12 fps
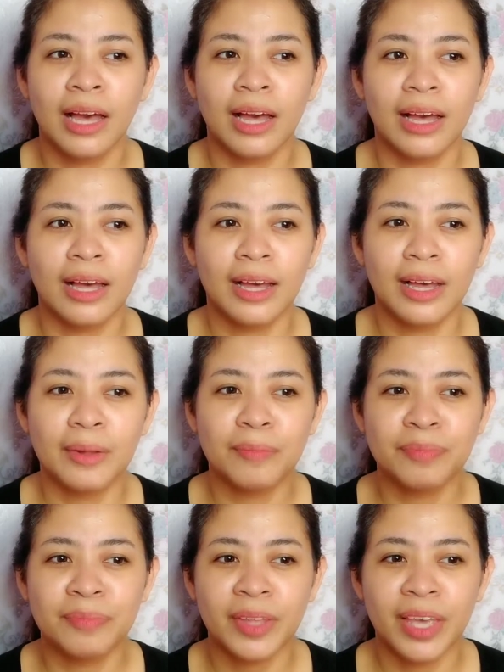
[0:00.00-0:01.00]

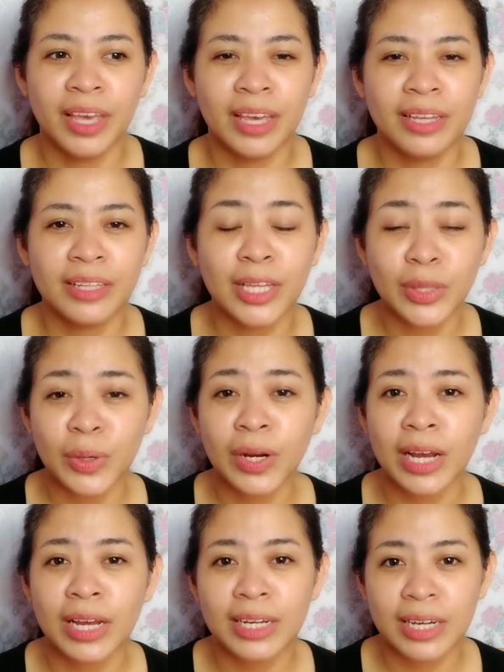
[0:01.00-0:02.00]
Um, and ito
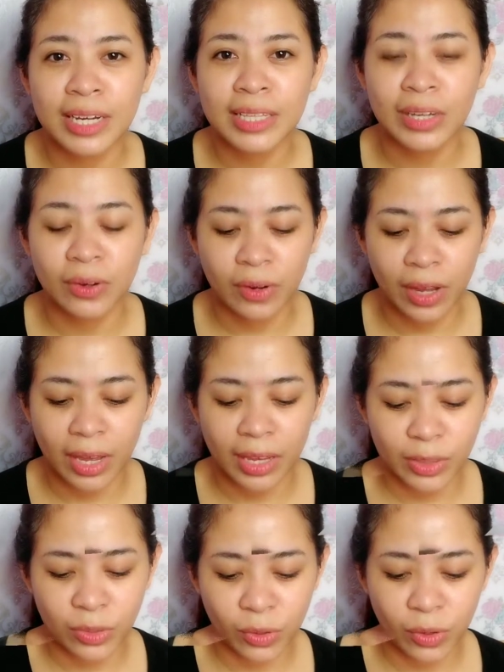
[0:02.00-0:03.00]
nga, nakita ko nga
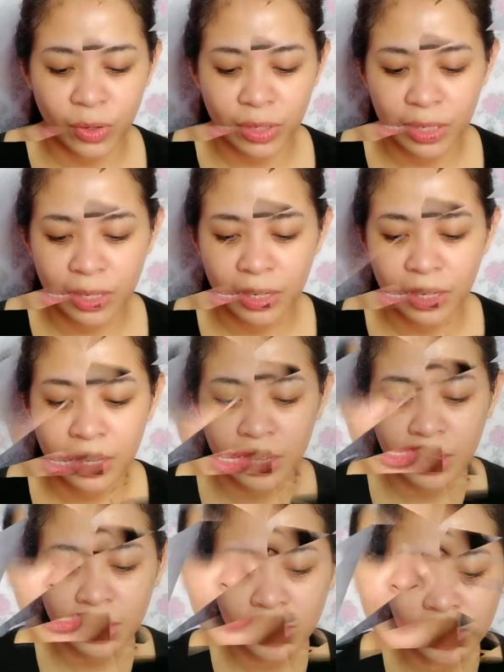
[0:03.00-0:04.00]
itong
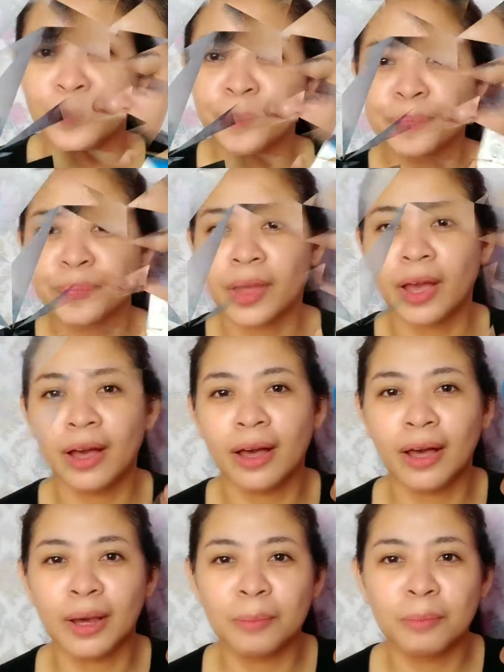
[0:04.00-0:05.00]

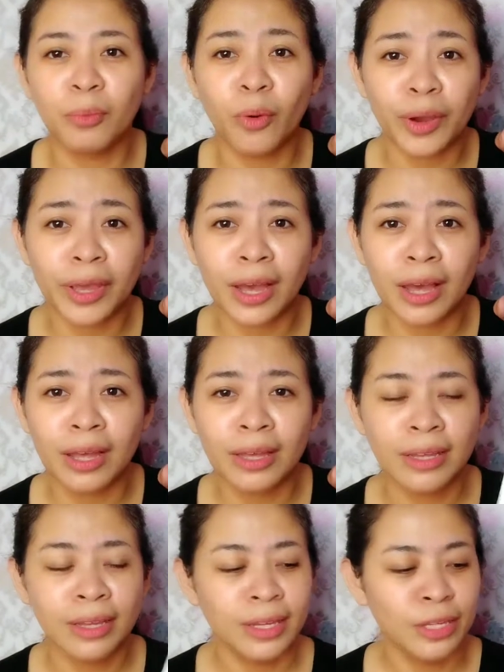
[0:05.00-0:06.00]
um, Boya.
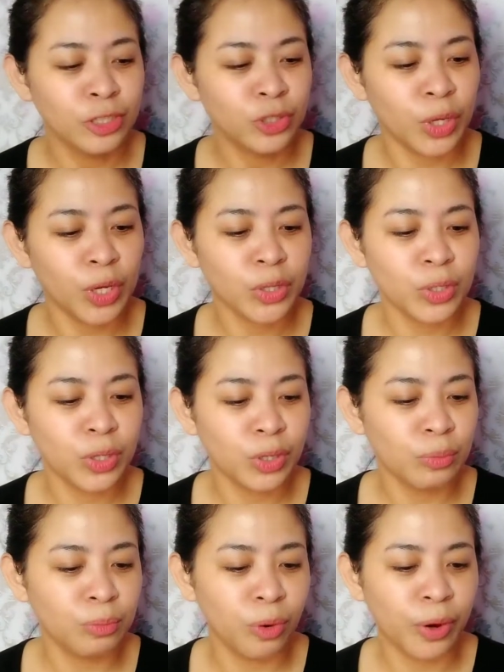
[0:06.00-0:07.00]
So, ito
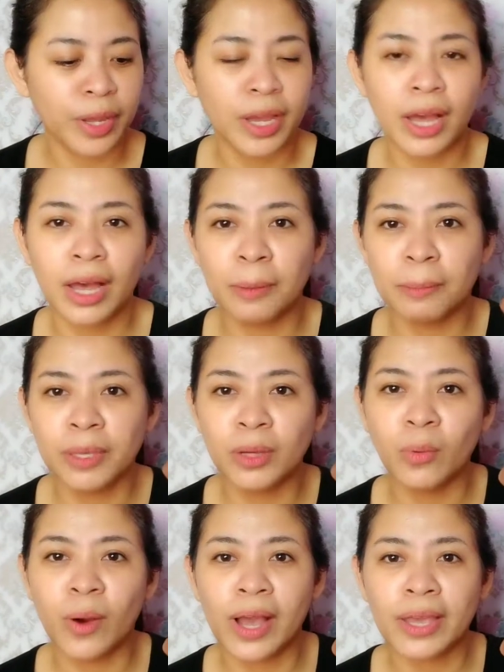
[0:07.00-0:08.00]
yung Boya
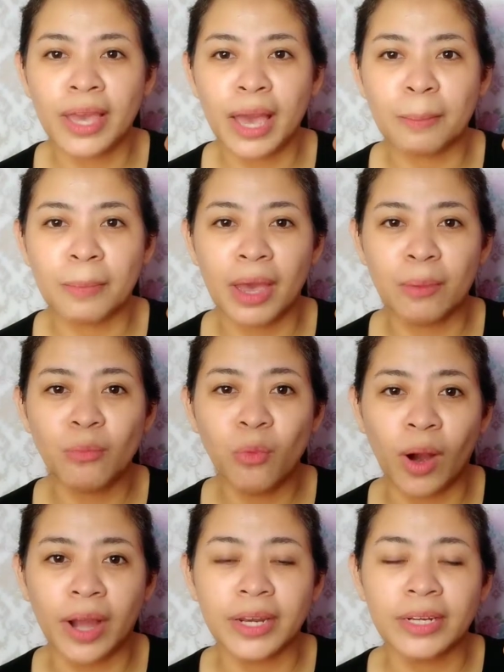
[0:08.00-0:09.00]

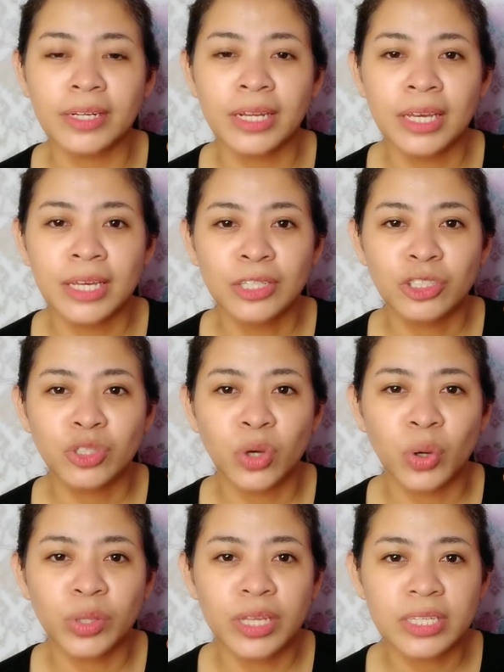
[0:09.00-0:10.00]
BYMM1.
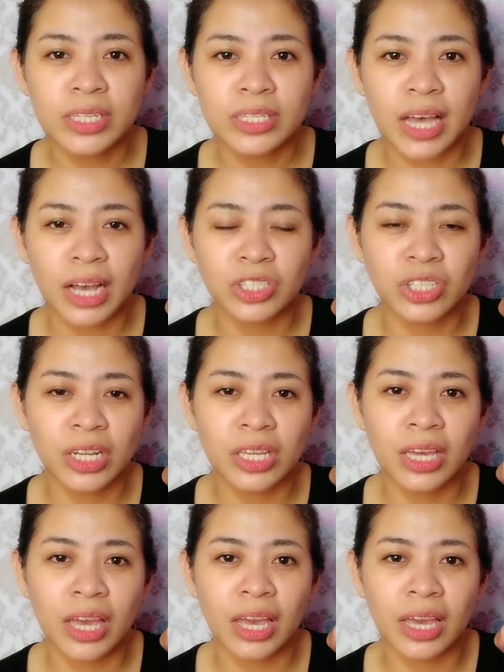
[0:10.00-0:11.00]
So, this is
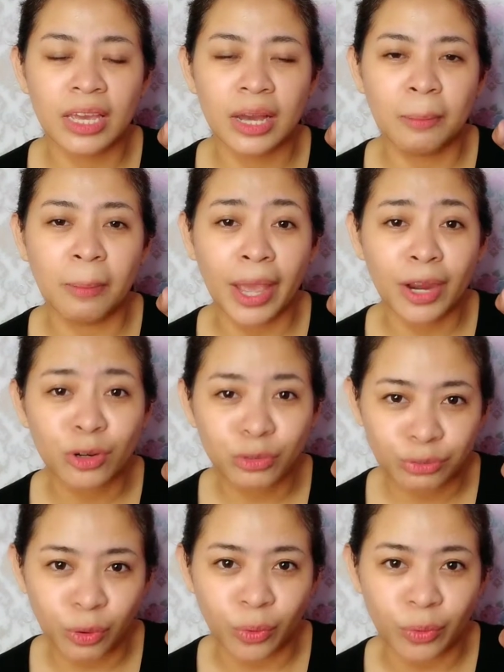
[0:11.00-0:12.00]
actually a uh,
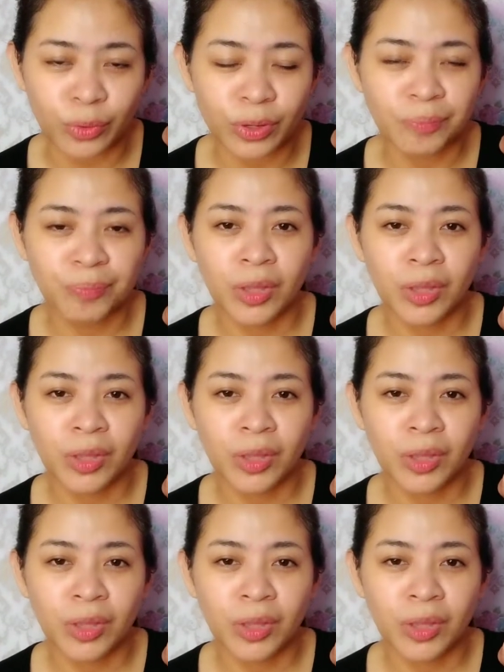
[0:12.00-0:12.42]
microphone.